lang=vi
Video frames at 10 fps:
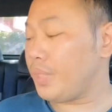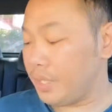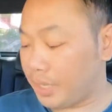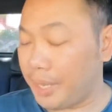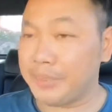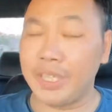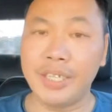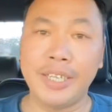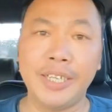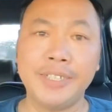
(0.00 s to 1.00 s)
thôi em xin
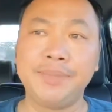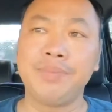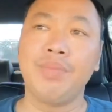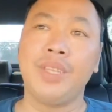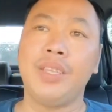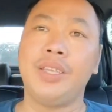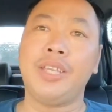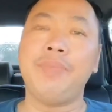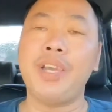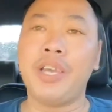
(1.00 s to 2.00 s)
uh,
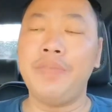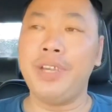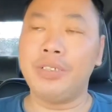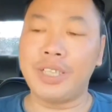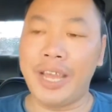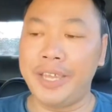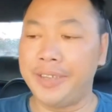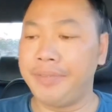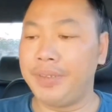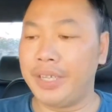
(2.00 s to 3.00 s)
chấm dứt cái video tại đây
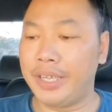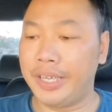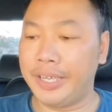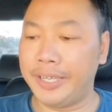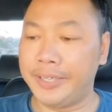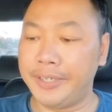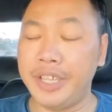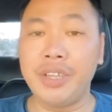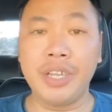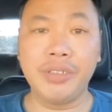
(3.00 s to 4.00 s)
à, nếu
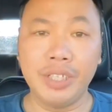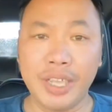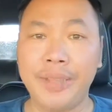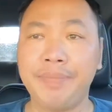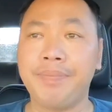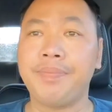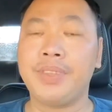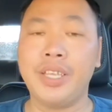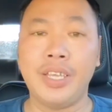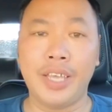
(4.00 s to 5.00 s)
như có yêu thương em
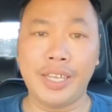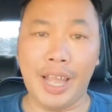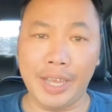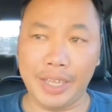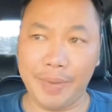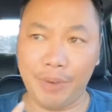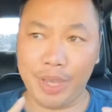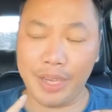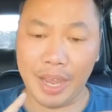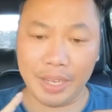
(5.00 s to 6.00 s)
thì hãy tặng cho em một
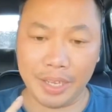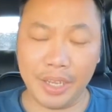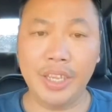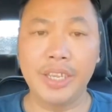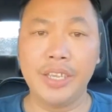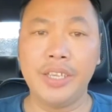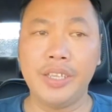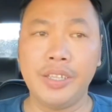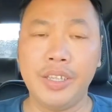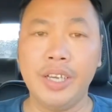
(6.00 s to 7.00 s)
cái đăng ký
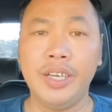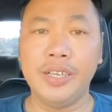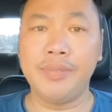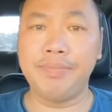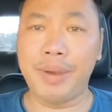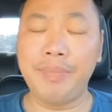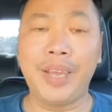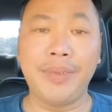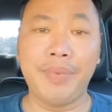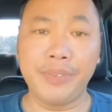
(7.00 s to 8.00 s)
nhớ bấm
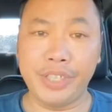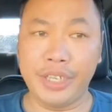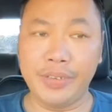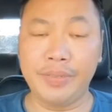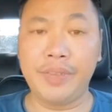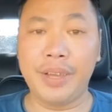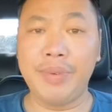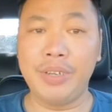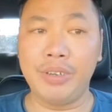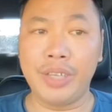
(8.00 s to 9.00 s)
like bấm share và
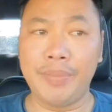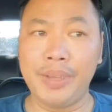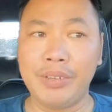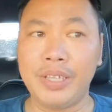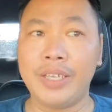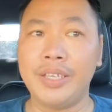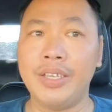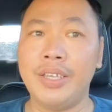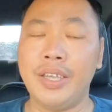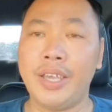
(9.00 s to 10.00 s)
bình luận cho em biết luôn nha
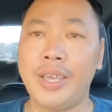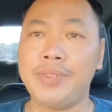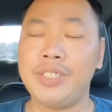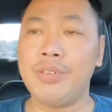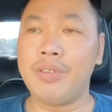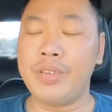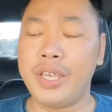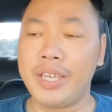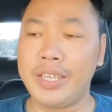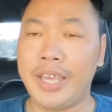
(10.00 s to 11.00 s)
Em xin chúc các quý vị
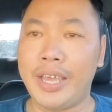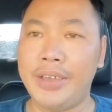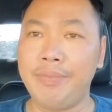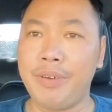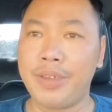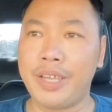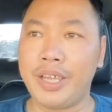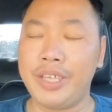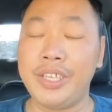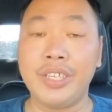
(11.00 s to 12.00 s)
khán giả một
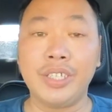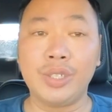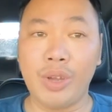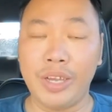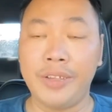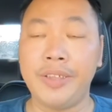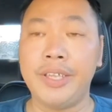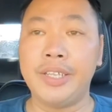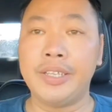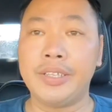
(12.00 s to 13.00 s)
ngày giữa tuần
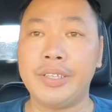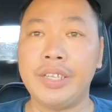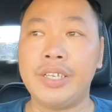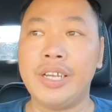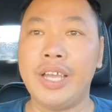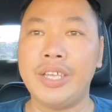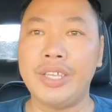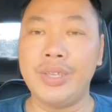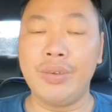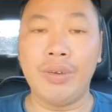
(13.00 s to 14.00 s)
thật là
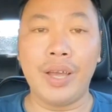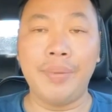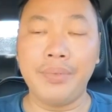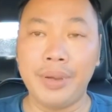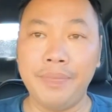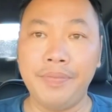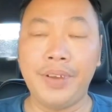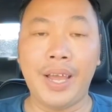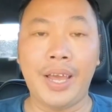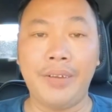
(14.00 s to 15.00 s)
nhiều ấm cúm
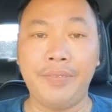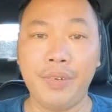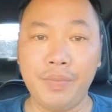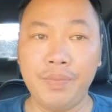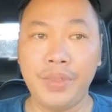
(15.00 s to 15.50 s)
và hạnh phúc.